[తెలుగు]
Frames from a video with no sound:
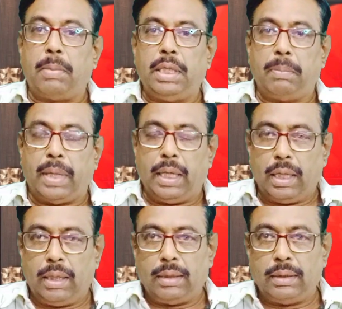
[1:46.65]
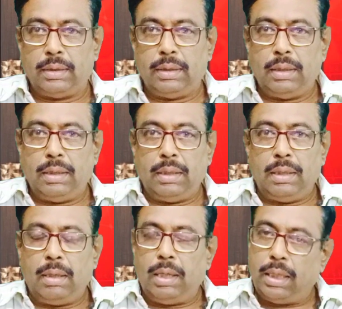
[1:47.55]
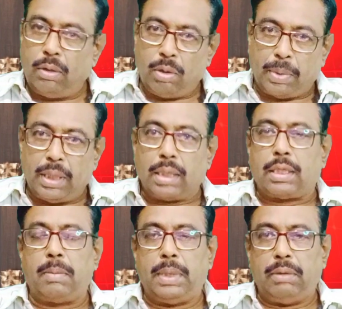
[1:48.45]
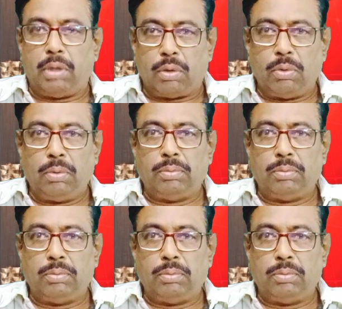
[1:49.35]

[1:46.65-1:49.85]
మందికి పైగా లేదా ఒక పది లక్షల మంది వరకు